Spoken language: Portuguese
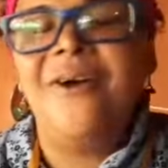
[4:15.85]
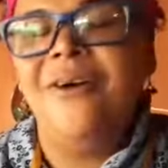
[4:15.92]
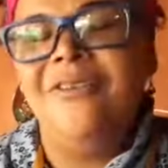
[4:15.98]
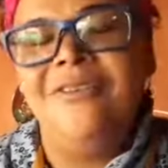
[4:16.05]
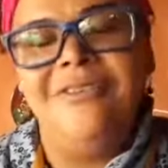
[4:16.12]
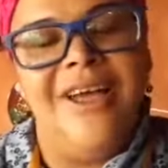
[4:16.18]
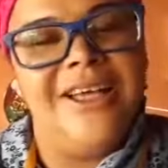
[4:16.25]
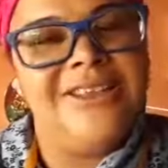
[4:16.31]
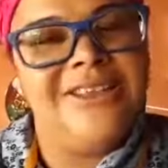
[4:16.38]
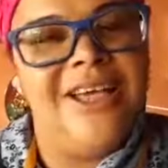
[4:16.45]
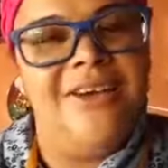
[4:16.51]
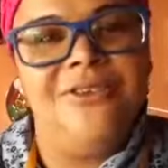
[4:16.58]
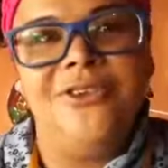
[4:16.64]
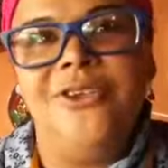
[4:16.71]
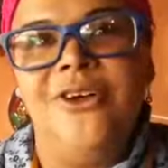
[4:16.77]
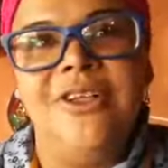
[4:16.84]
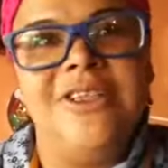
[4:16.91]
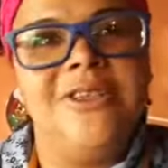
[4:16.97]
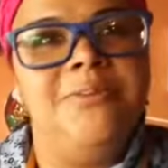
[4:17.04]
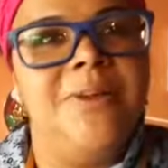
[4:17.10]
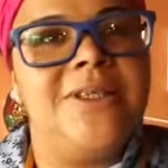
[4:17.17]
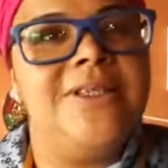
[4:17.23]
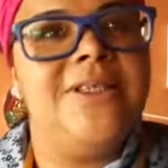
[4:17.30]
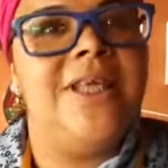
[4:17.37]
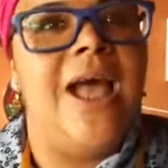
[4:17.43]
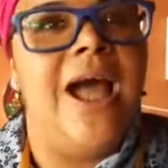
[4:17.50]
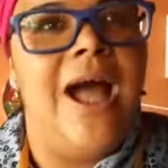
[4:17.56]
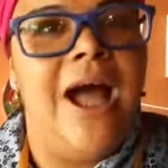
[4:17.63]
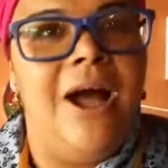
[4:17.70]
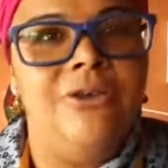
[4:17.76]
com um recheio todo
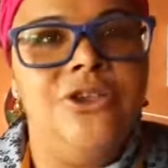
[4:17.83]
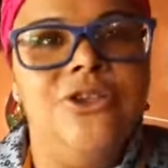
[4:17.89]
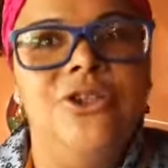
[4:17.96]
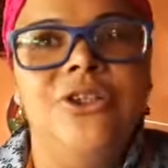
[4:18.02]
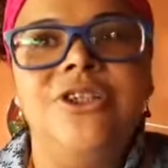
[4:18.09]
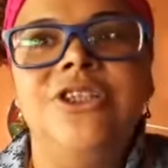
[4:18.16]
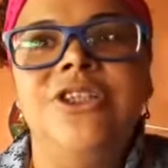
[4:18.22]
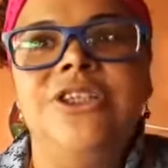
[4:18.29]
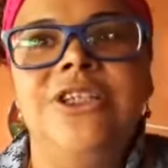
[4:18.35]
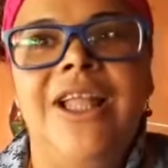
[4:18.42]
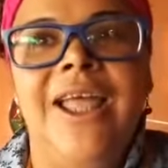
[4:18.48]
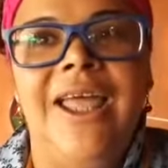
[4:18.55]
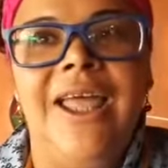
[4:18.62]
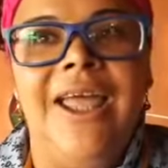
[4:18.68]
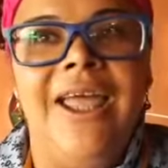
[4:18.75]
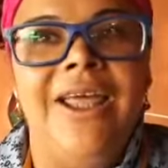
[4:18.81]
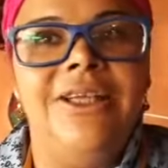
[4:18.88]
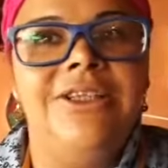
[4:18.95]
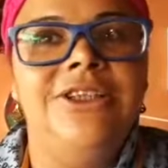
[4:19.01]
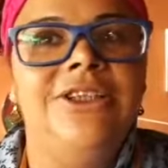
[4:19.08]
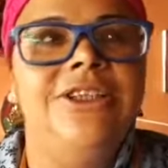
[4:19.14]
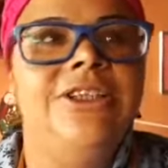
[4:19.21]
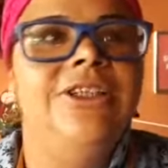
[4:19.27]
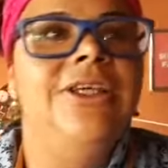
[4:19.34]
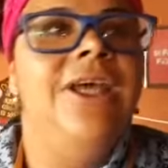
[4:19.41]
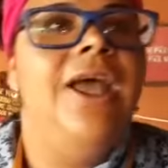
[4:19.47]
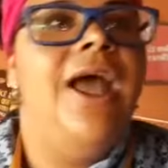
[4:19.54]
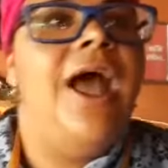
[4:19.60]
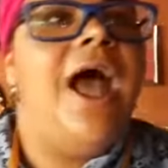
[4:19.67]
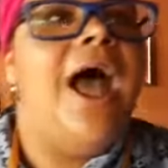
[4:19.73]
especial de doce de leite,
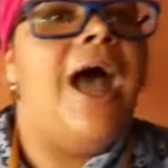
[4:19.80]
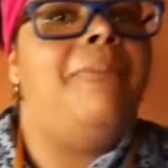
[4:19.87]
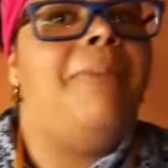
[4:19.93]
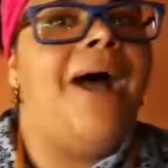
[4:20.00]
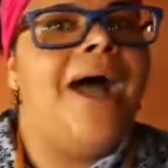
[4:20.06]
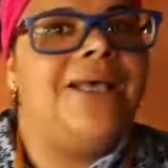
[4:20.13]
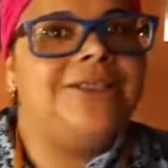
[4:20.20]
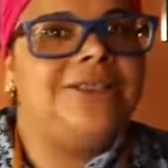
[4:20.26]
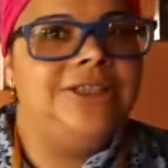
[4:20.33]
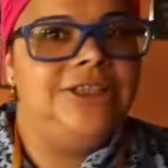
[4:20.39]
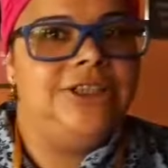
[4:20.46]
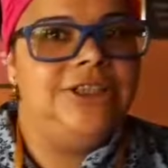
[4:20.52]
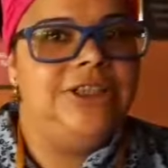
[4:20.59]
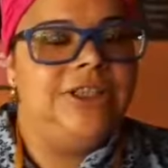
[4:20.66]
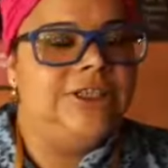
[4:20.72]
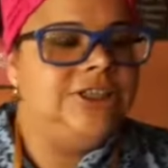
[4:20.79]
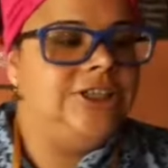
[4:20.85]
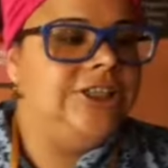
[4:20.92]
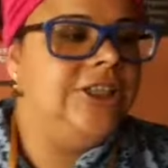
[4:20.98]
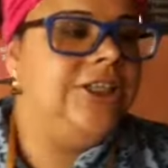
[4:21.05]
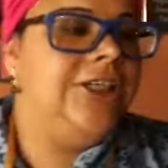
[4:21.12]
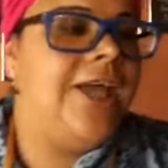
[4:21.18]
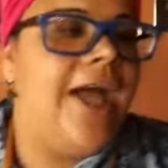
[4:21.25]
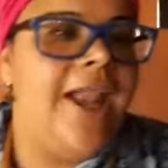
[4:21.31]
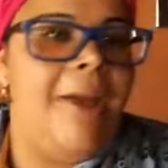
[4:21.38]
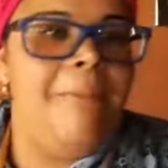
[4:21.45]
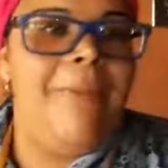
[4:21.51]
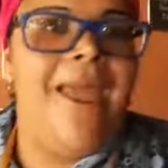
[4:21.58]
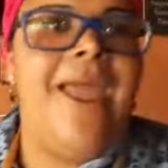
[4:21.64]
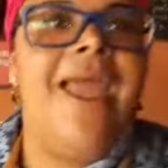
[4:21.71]
a base de, de
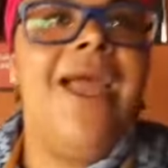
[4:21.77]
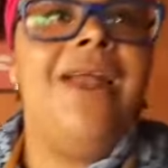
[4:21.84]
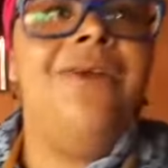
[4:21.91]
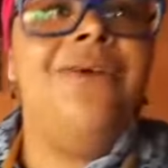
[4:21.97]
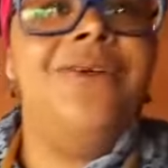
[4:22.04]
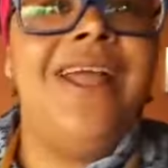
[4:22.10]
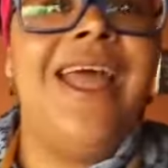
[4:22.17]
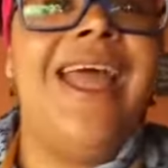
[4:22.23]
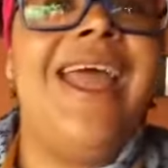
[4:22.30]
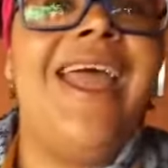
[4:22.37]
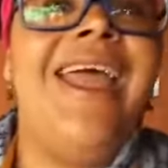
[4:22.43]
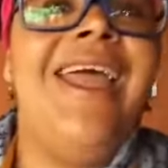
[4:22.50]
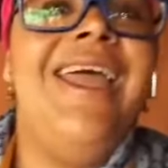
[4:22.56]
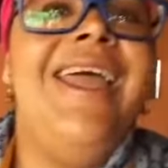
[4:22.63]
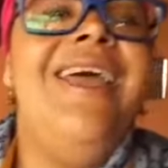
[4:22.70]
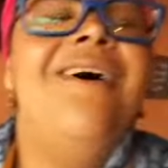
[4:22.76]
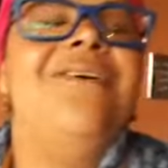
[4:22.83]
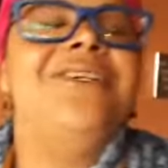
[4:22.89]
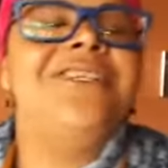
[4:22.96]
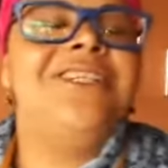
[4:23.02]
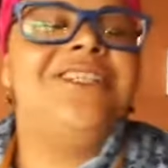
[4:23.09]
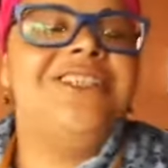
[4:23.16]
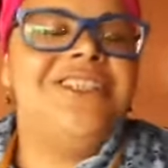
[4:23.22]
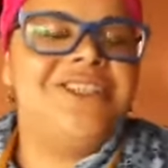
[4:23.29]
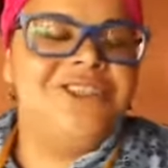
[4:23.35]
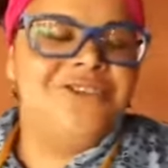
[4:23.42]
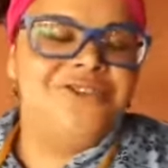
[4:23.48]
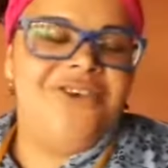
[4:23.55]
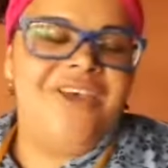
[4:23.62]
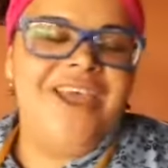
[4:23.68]
caramelo, né? Uh -huh. Onde a
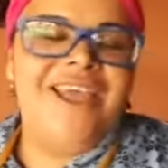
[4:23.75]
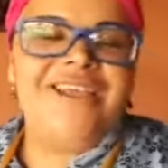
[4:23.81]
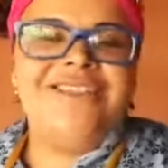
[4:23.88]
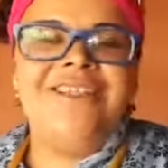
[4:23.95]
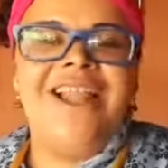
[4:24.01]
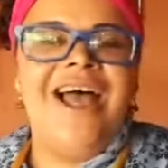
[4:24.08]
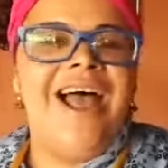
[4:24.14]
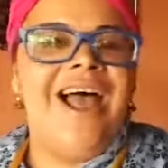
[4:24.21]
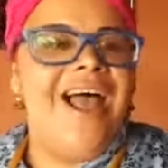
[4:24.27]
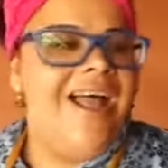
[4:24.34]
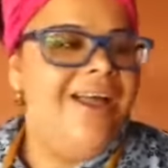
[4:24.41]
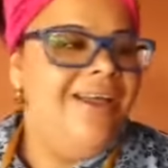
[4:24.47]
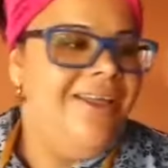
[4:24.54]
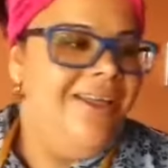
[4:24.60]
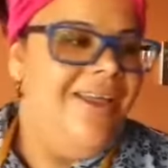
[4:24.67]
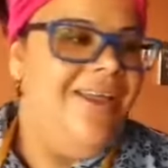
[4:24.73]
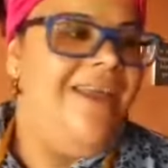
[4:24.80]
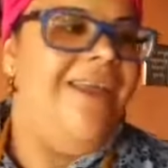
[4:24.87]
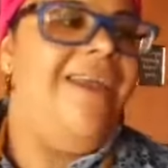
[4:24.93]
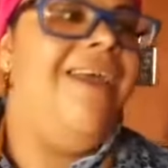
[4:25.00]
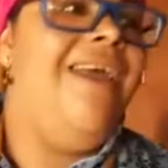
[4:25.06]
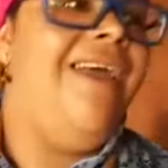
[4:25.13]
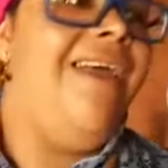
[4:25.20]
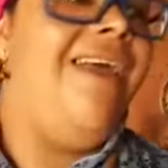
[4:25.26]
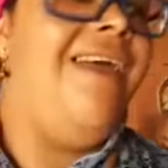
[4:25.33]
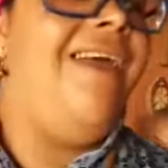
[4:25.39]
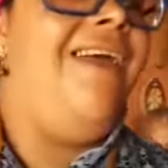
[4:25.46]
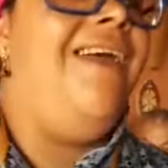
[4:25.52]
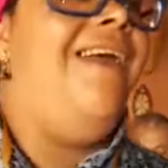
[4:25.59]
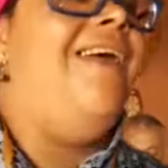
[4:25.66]
gente fez lá
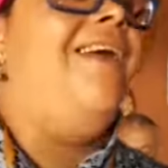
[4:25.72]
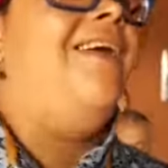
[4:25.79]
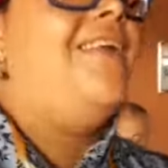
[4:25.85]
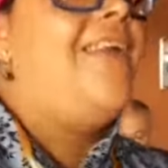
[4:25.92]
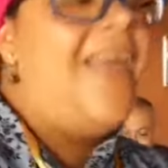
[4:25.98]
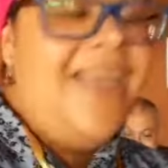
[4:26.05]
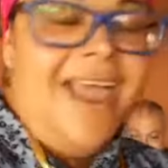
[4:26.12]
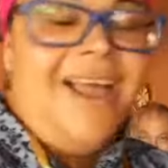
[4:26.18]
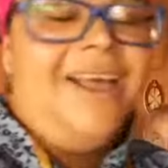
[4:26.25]
é, e aí